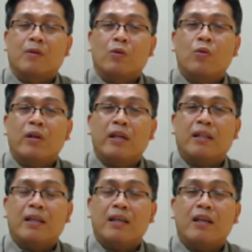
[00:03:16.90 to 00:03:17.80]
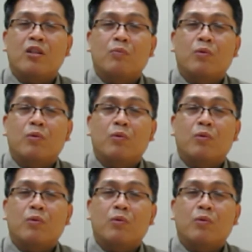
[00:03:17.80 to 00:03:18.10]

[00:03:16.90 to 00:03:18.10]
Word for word: Kung kaya't hayaan niyo